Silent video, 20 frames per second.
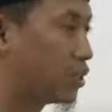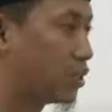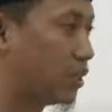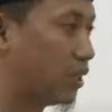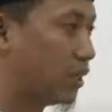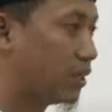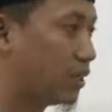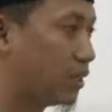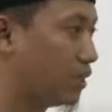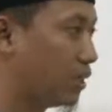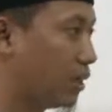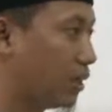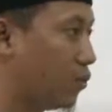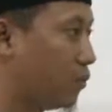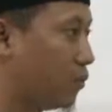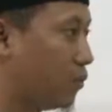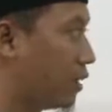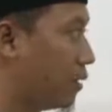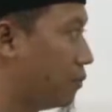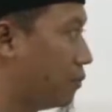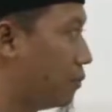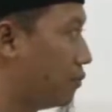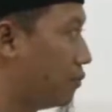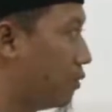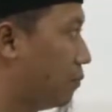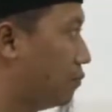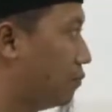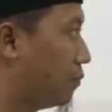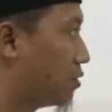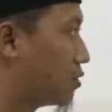syirik di tengah umat Nabi
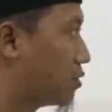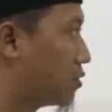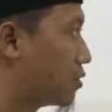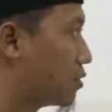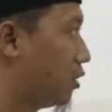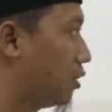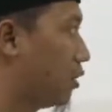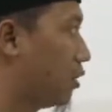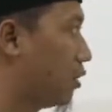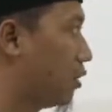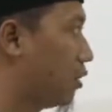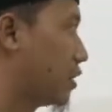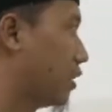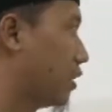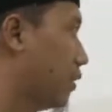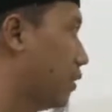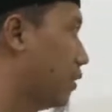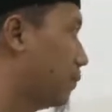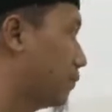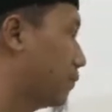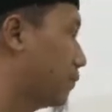Muhammad sallallahu alaihi wasallam.